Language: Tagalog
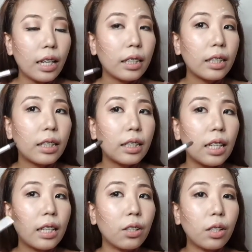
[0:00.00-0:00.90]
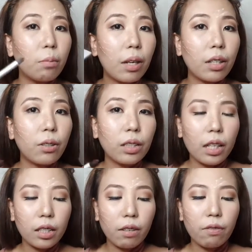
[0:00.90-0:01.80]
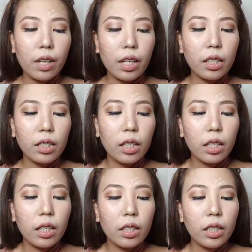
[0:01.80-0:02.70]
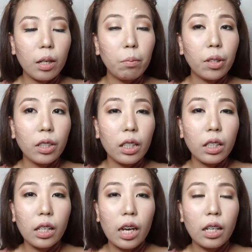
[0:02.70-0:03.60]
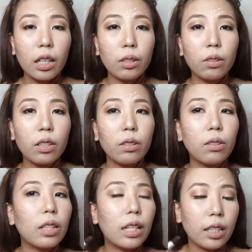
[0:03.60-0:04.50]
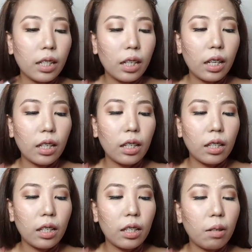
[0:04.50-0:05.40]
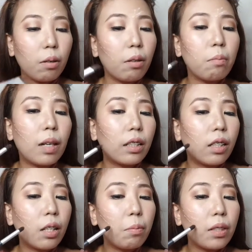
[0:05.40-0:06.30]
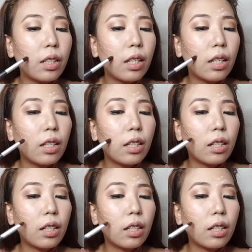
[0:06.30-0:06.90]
next, ito naman yung nasa face. Same routine lang, katulad ng nasa leeg matte lipstick.